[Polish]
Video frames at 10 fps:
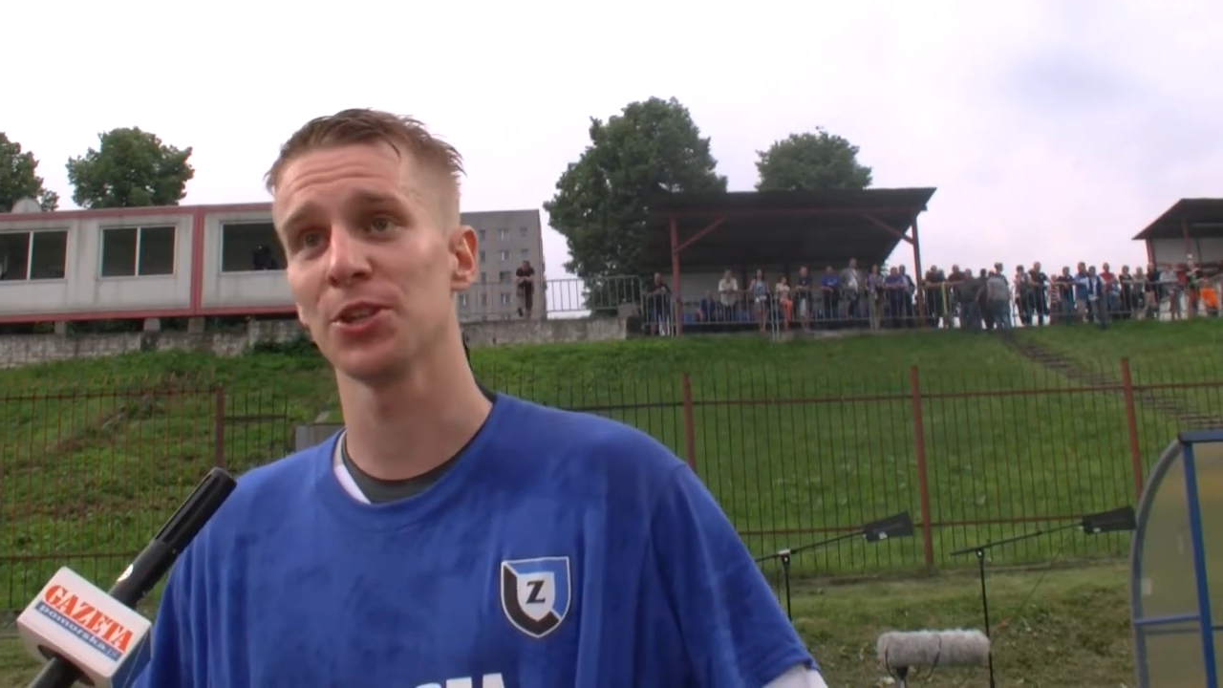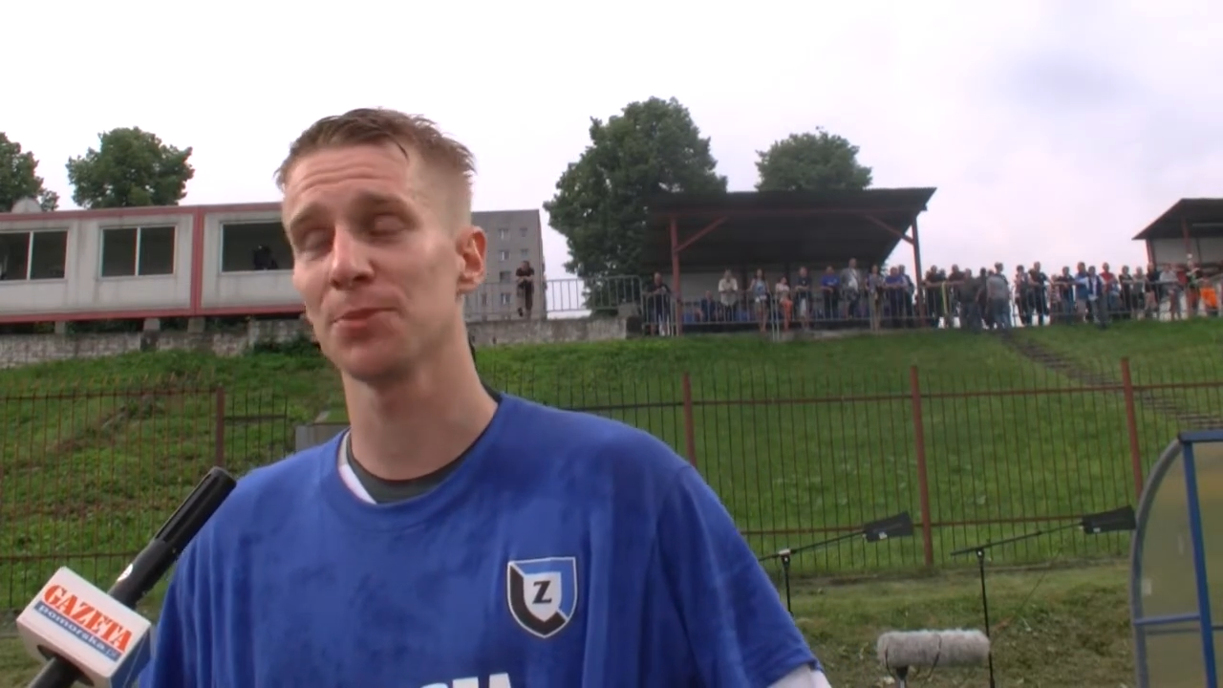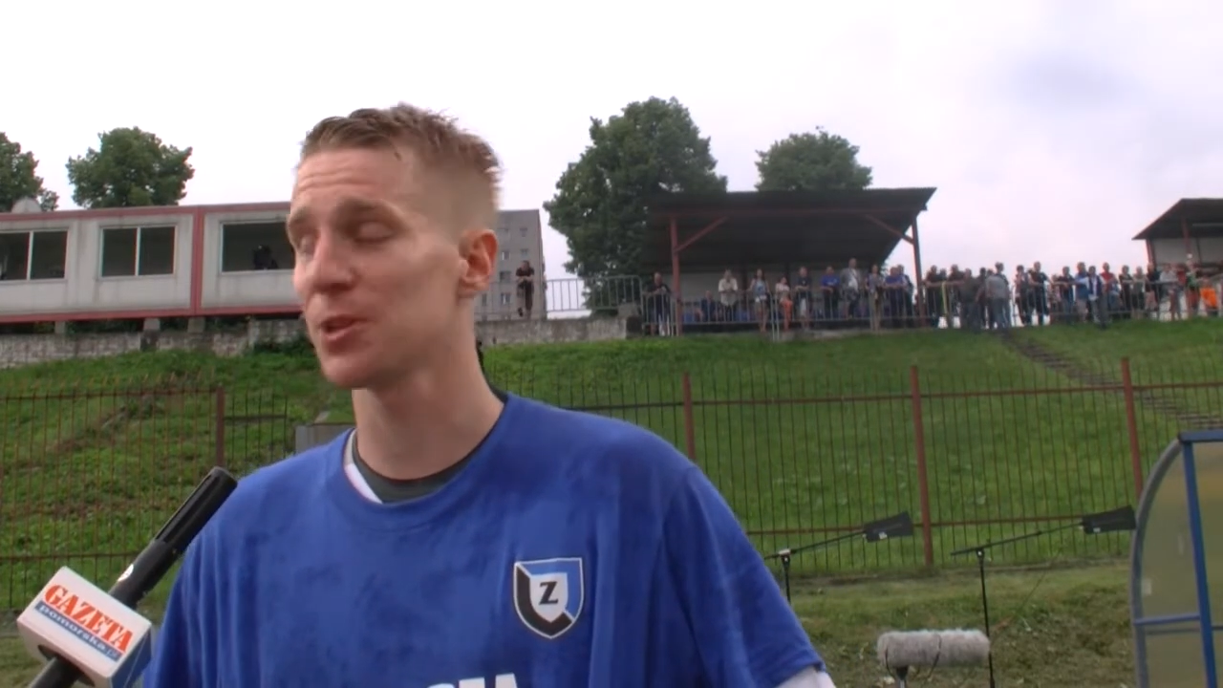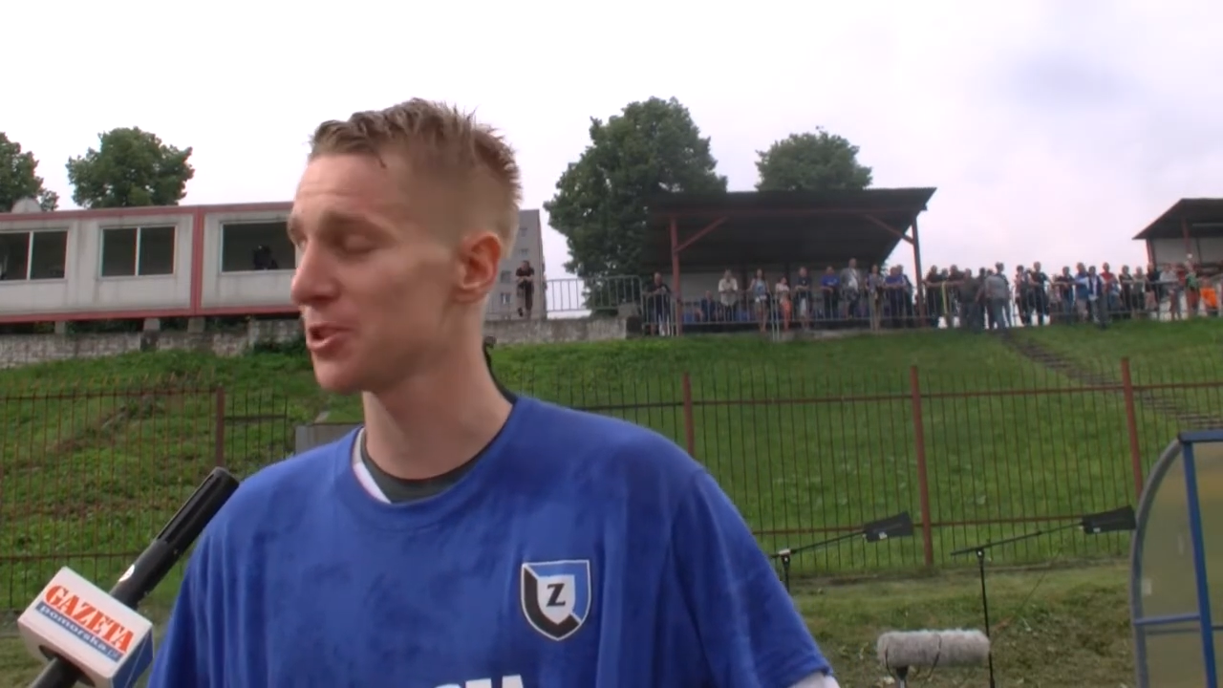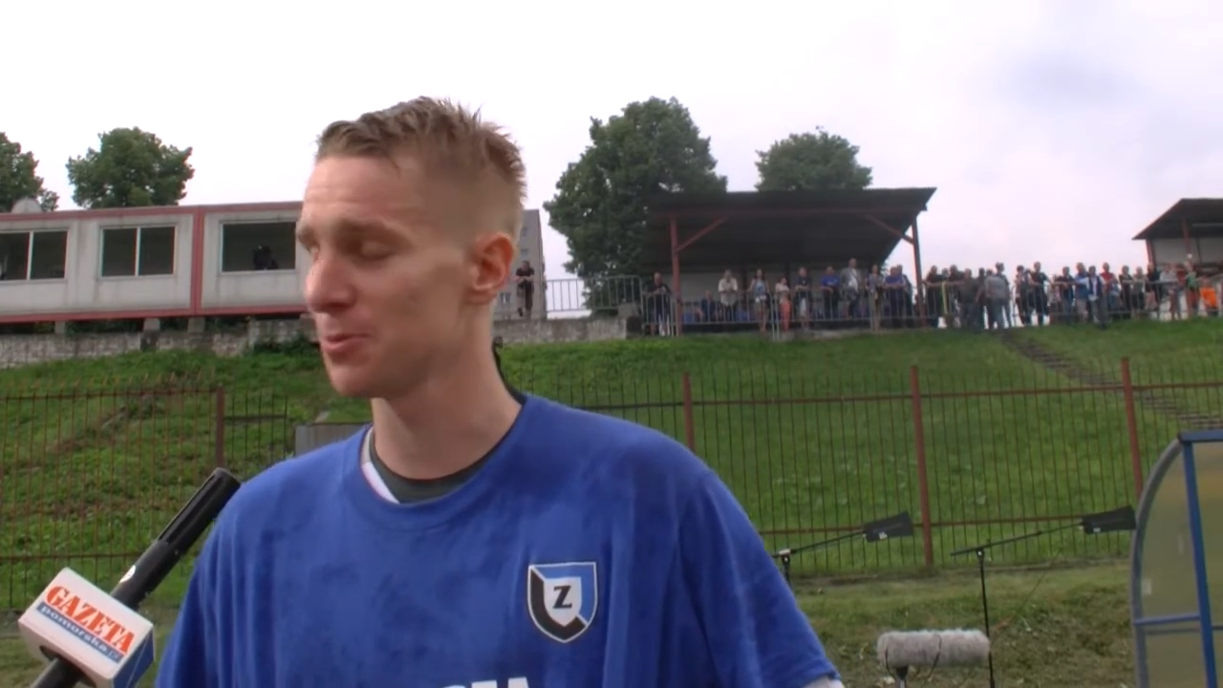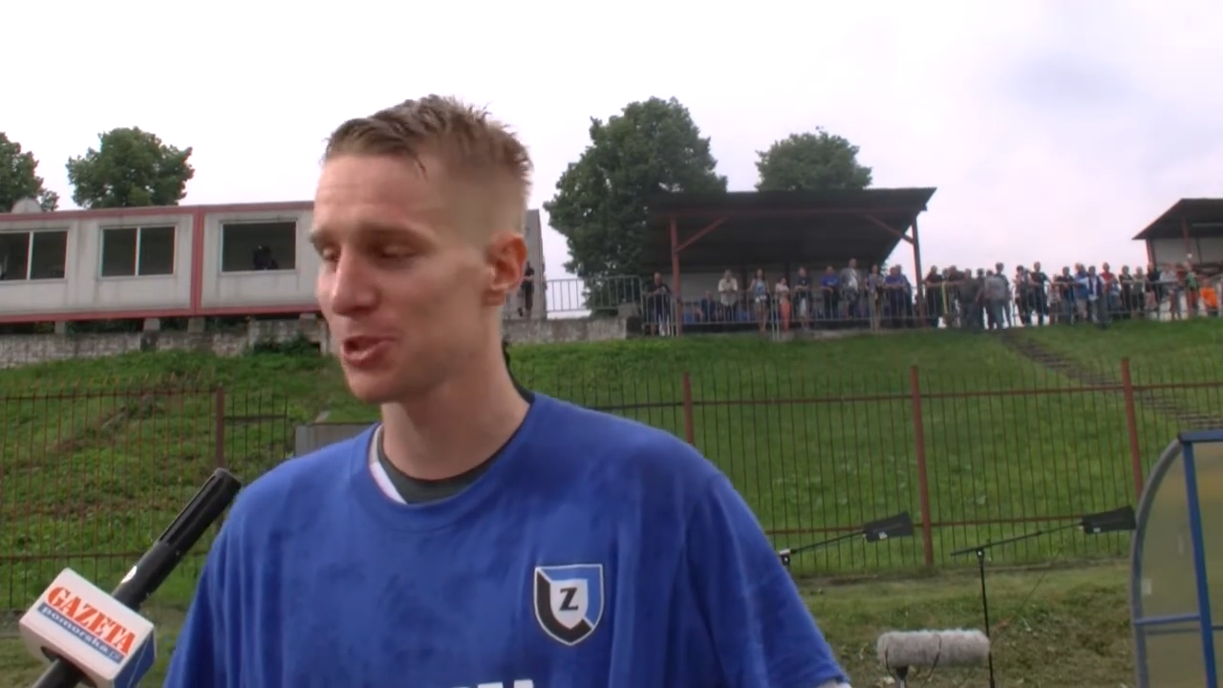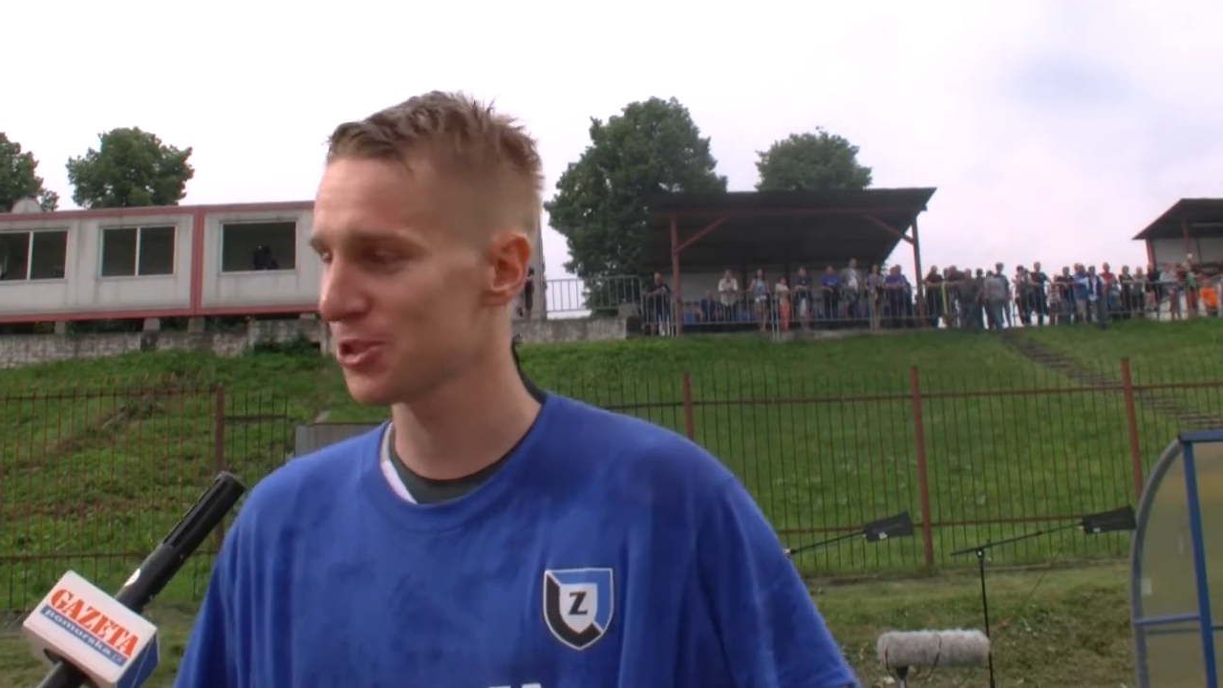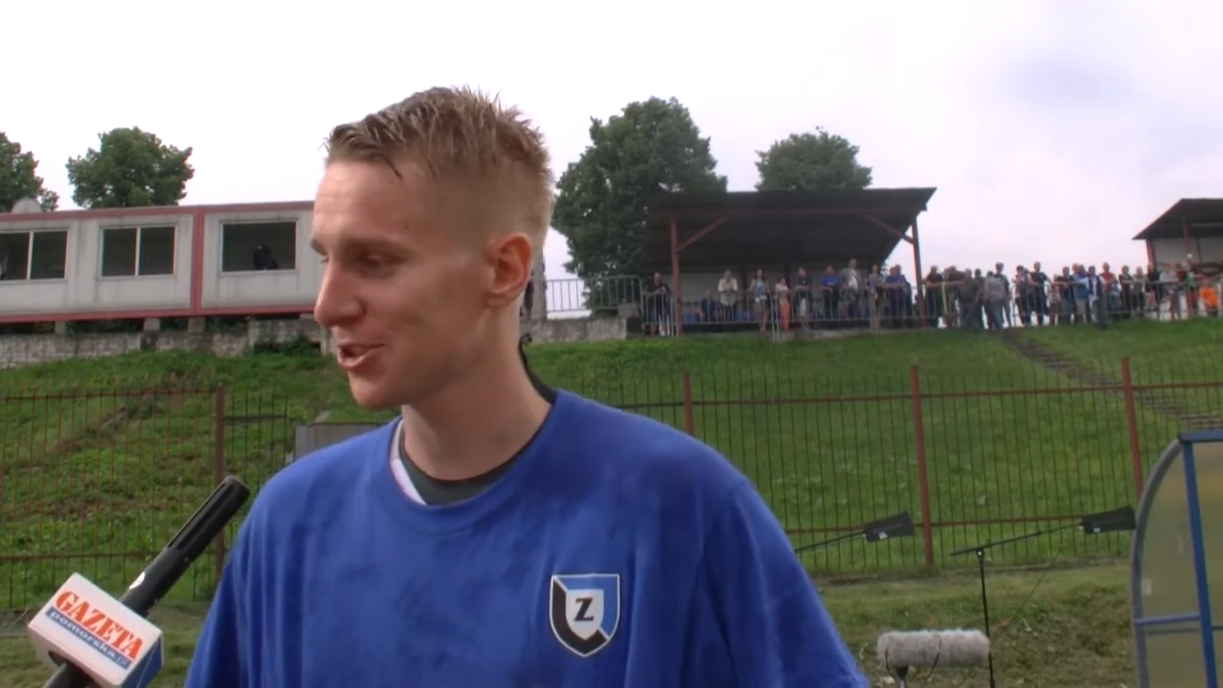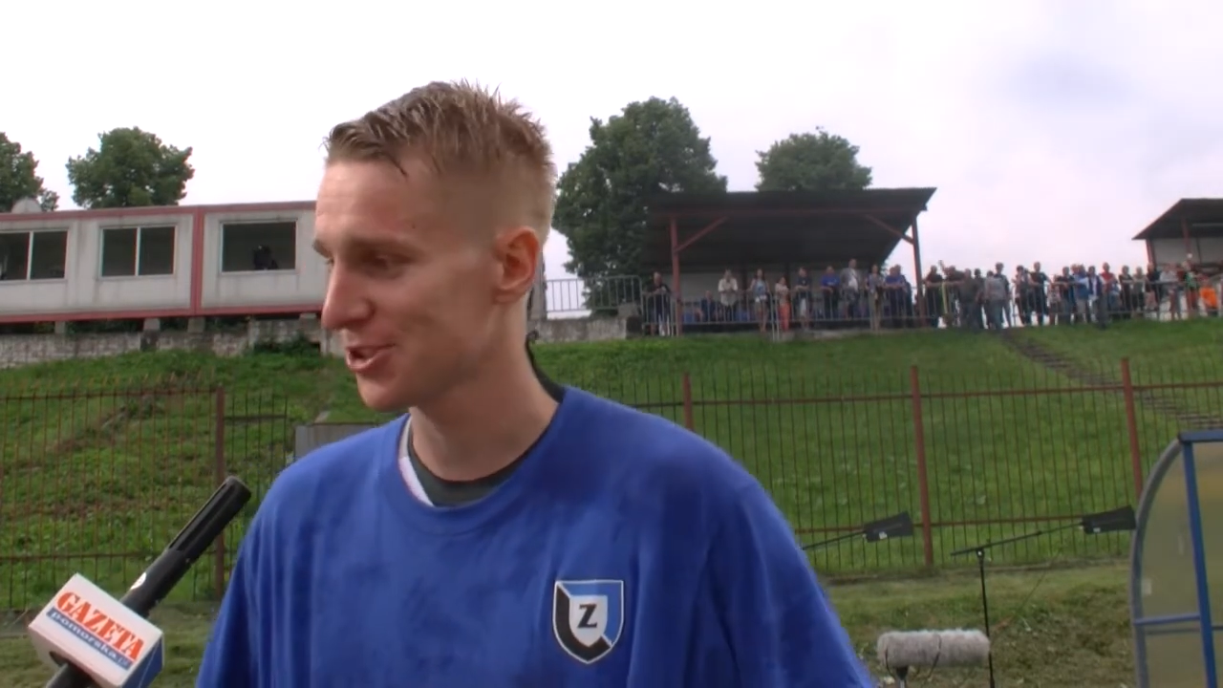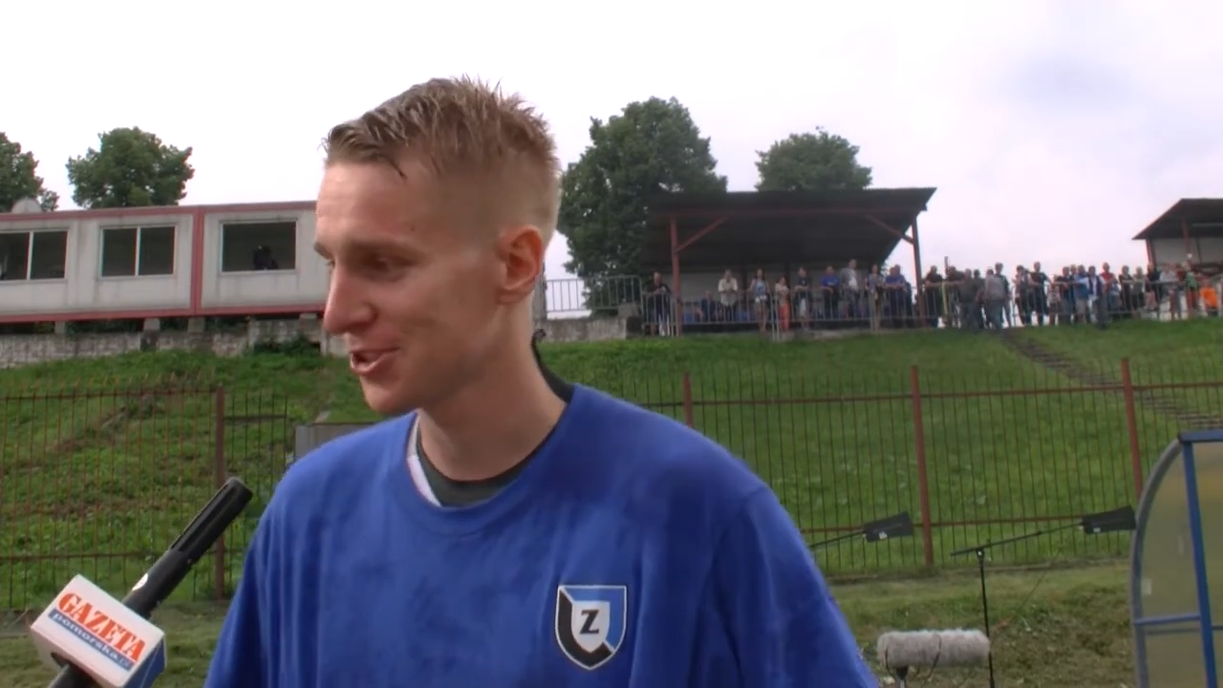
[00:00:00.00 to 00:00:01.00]
i będziemy się
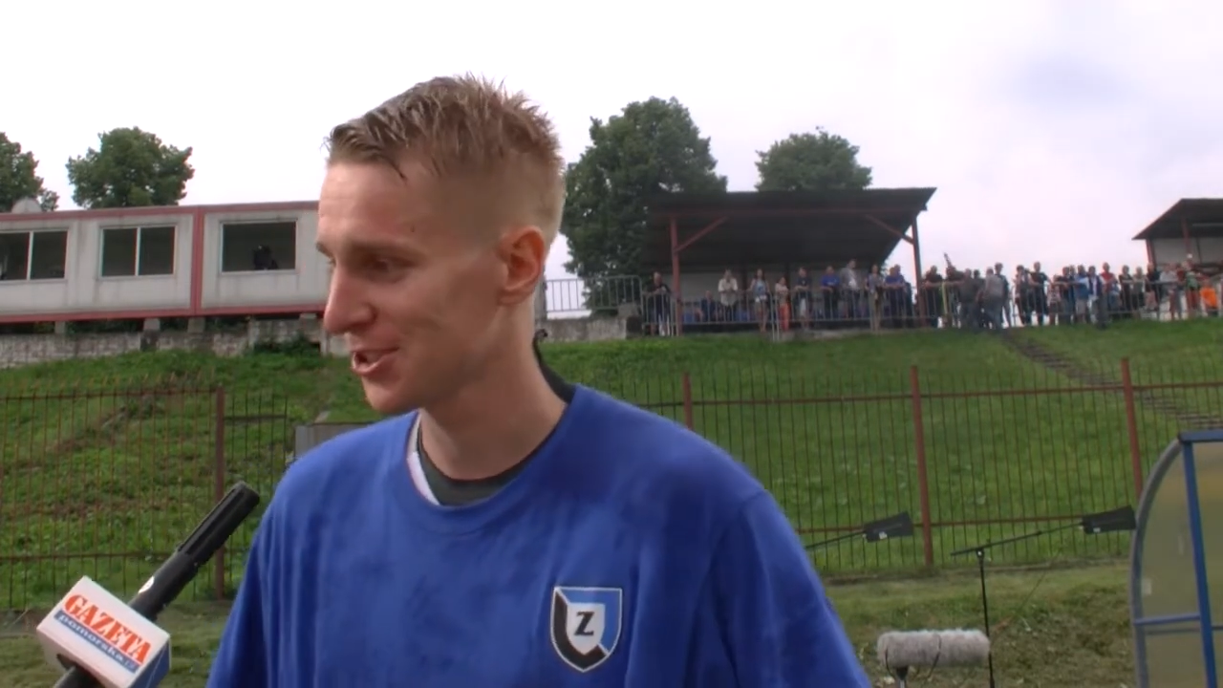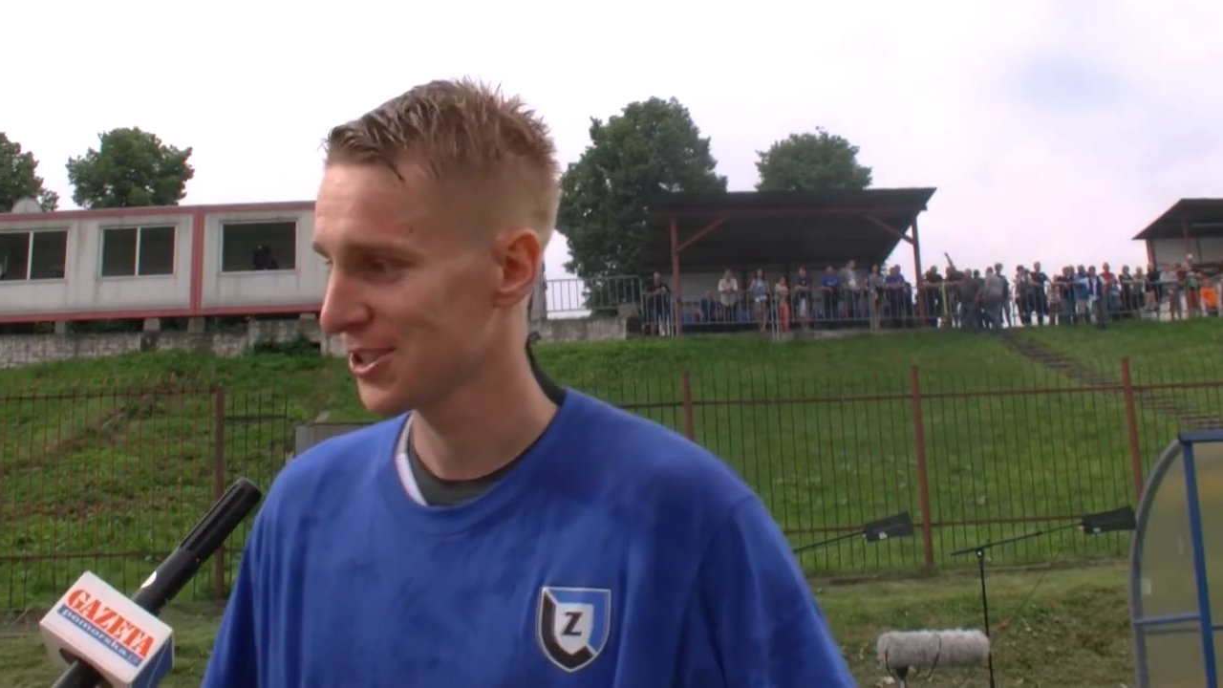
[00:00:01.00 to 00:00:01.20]
cieszyć.